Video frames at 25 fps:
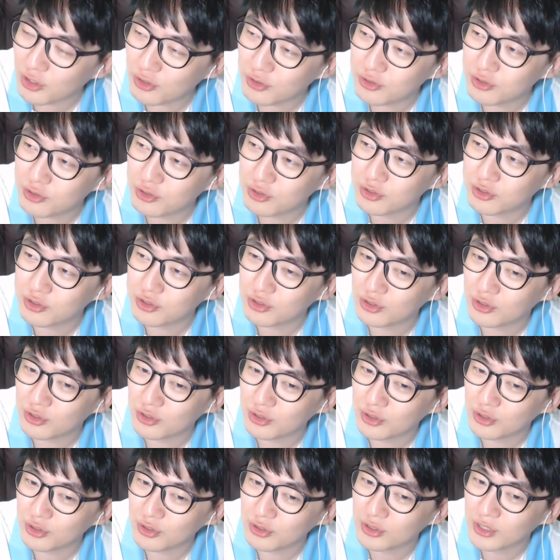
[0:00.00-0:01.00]

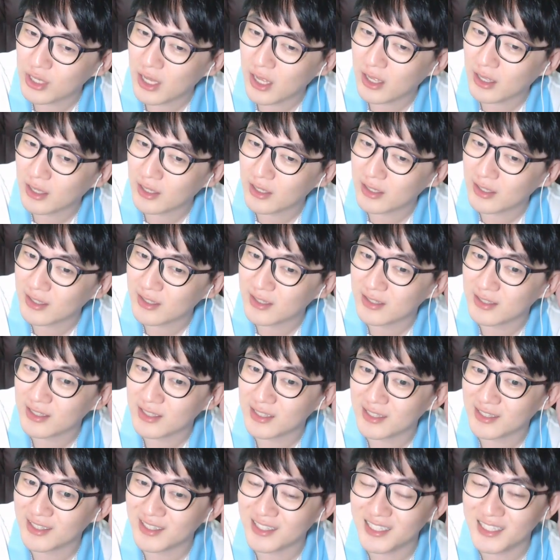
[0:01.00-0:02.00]
선수가
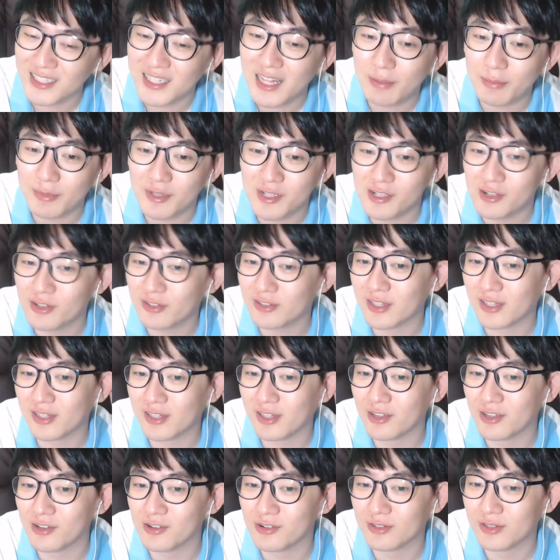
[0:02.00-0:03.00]
2남
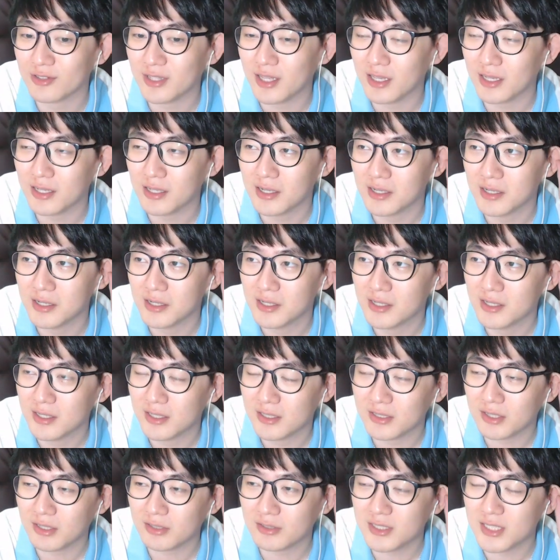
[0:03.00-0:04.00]
1녀잖아요. 근데
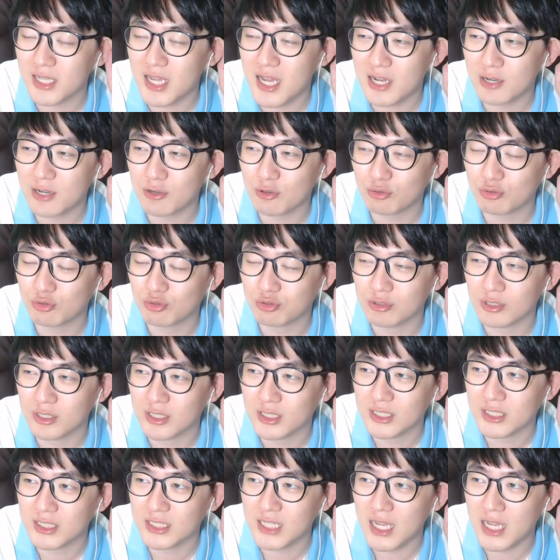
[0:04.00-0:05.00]
첫째하고
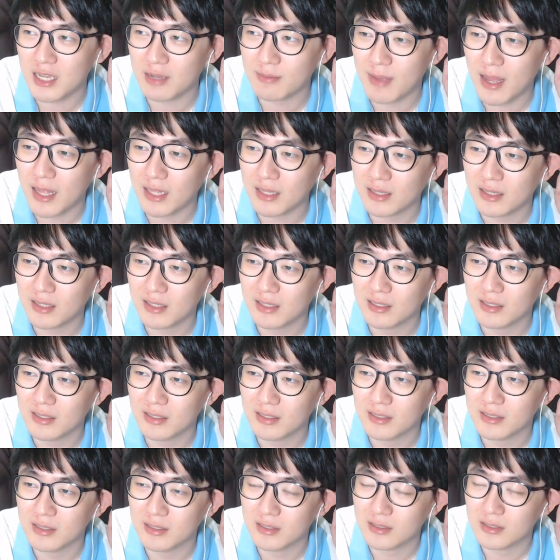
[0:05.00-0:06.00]
둘째만
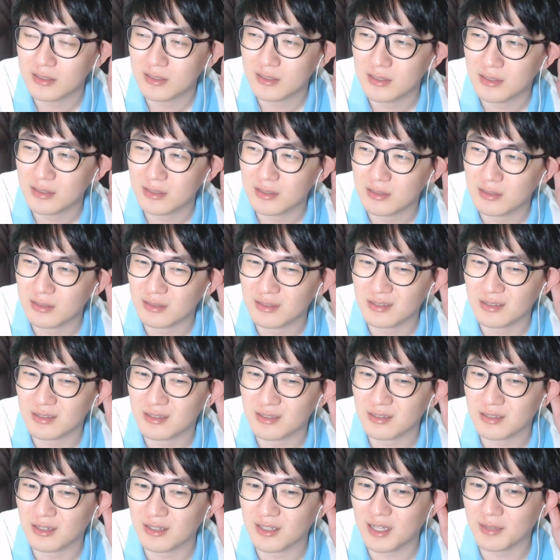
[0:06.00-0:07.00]

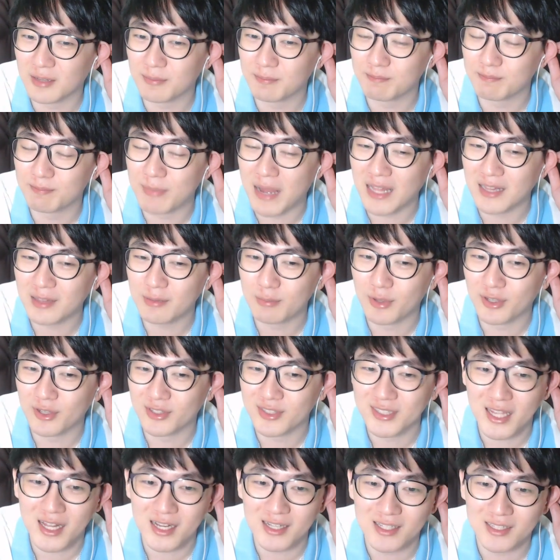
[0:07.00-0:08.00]
그러니까 만 몇
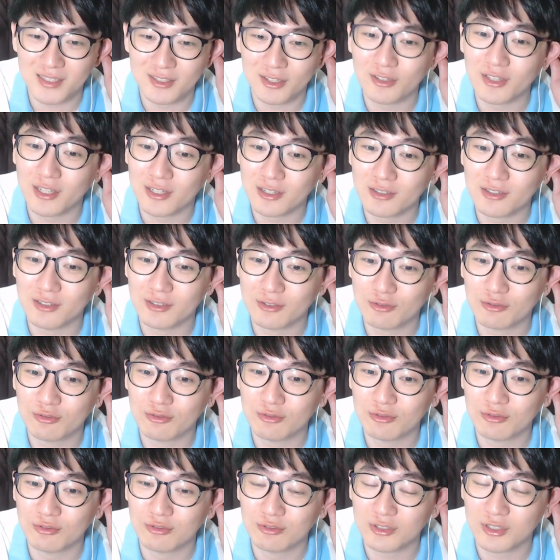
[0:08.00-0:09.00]
살 이전에 그
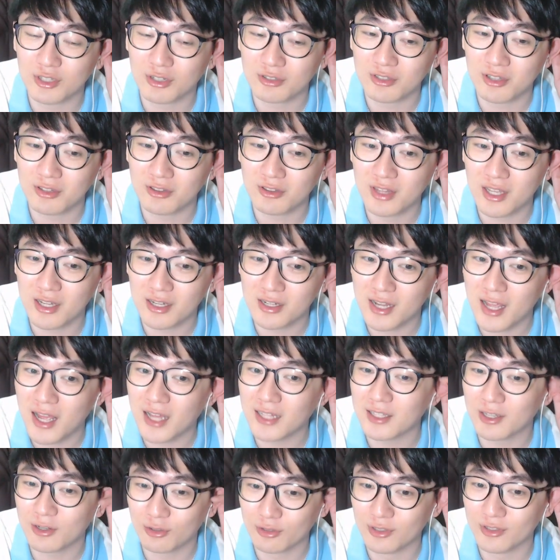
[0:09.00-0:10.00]
국적 선택을
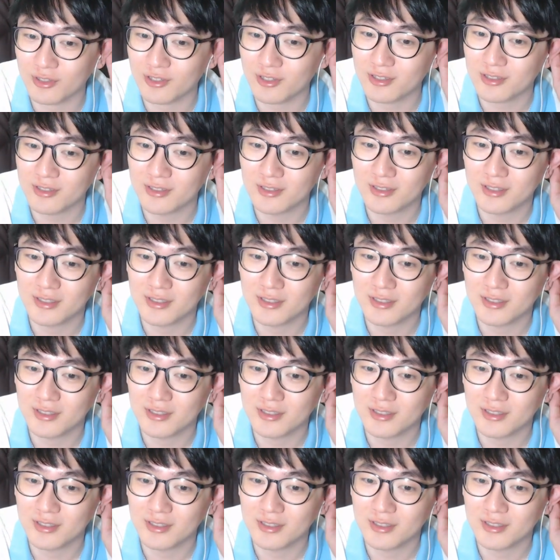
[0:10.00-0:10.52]
해야 되거든요.